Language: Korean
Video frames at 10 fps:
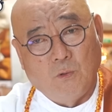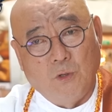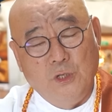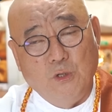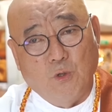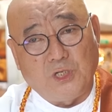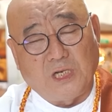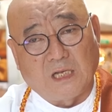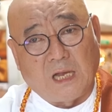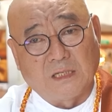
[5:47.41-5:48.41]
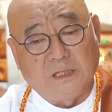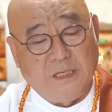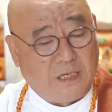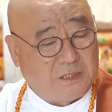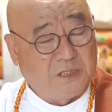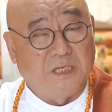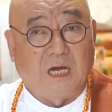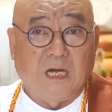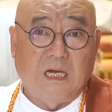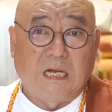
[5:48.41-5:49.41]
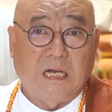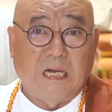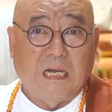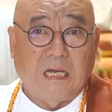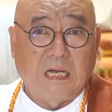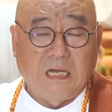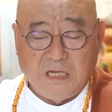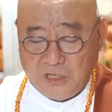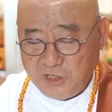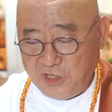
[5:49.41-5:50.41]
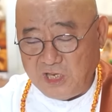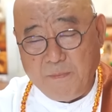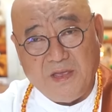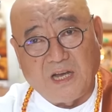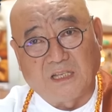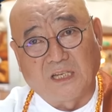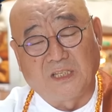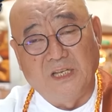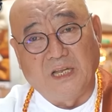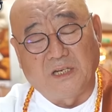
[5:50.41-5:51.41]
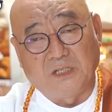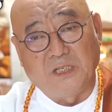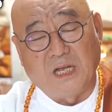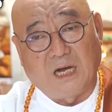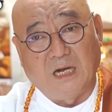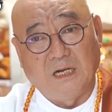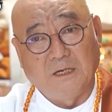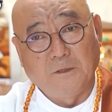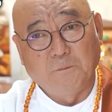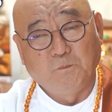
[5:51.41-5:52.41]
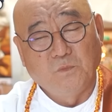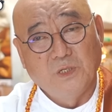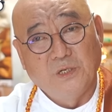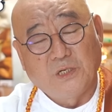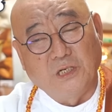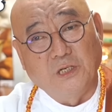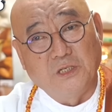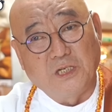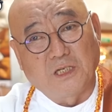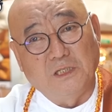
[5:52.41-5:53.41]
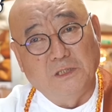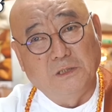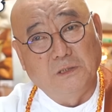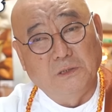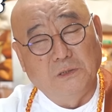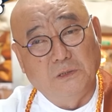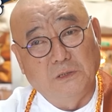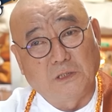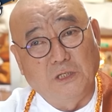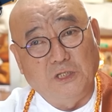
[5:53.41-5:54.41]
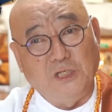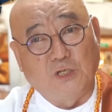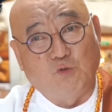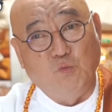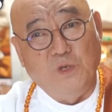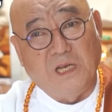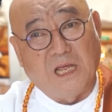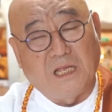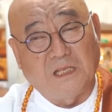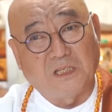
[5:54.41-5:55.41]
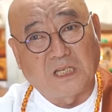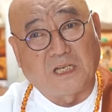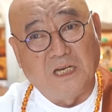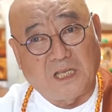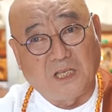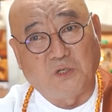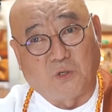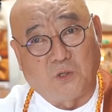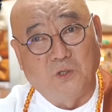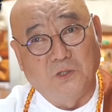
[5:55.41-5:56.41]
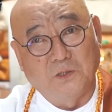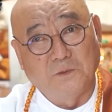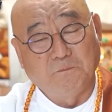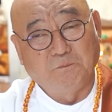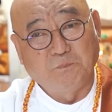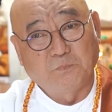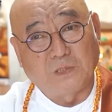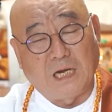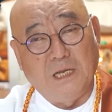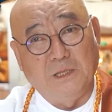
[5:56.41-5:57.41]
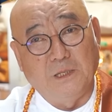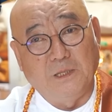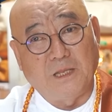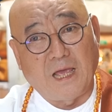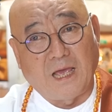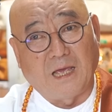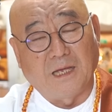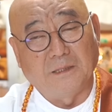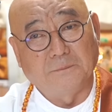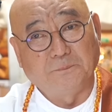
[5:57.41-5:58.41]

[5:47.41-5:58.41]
원희룡 씨가 당선이 될 것이냐, 이재미가 당선이 될 것이냐, 그거는 이제 그, 그 지역 주민의 뜻에 달렸겠죠. 달렸는데,